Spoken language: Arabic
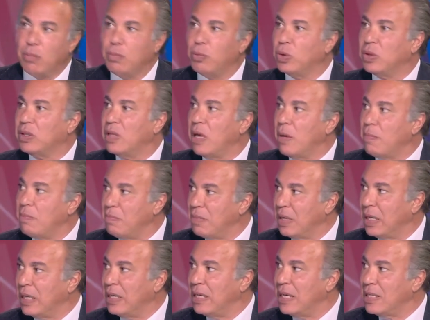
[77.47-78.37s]
قدام
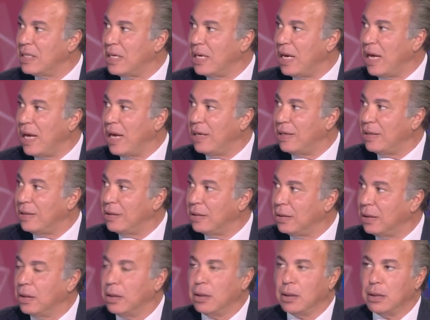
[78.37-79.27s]
النادي الاهلي صح.